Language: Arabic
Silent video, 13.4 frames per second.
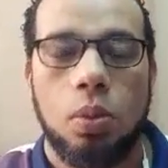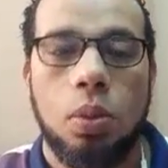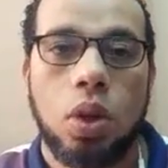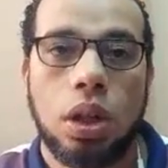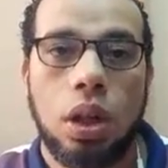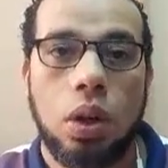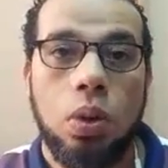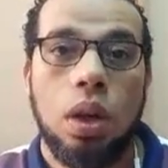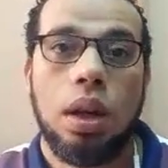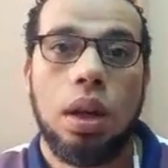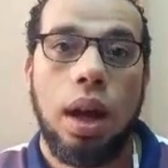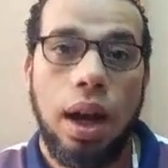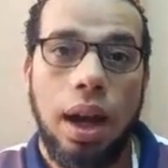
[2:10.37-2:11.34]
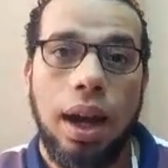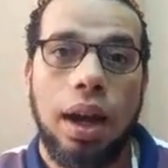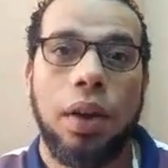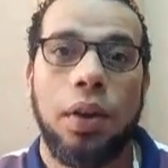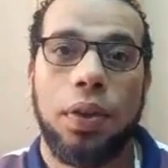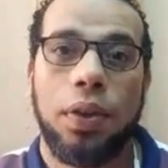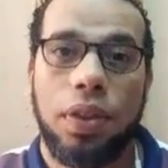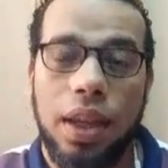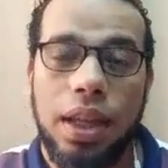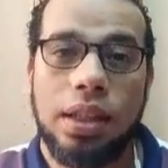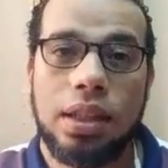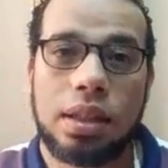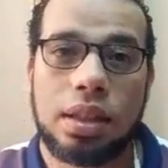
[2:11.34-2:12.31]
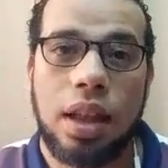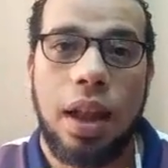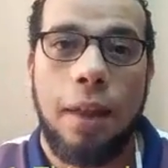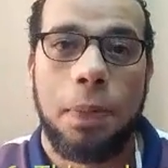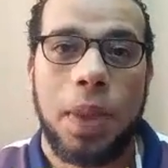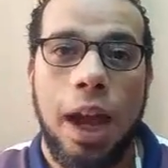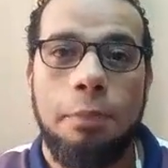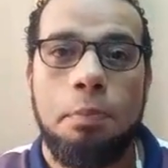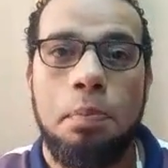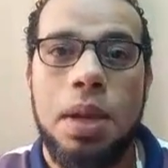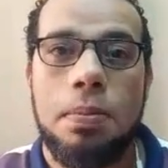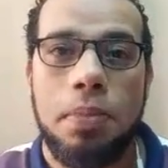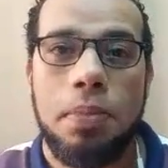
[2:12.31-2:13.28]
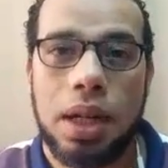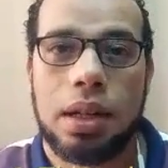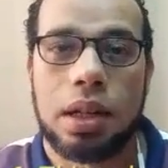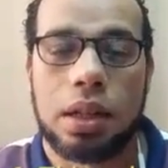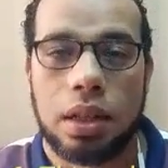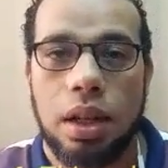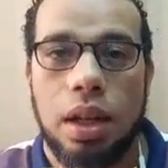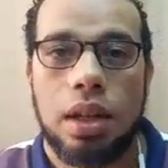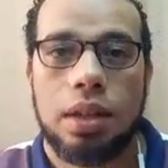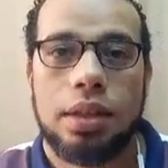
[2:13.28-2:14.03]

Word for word: ممكن أقول آه things have been better